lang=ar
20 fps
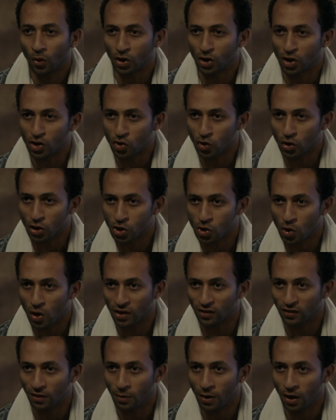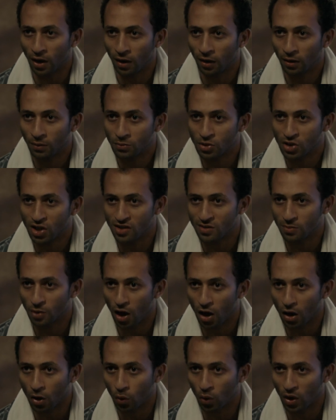وطي صوتك شويه يا سماح مش لازم
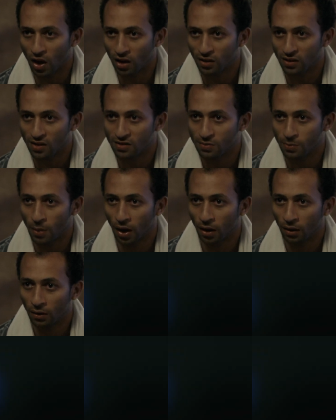الحاره كلها تسمع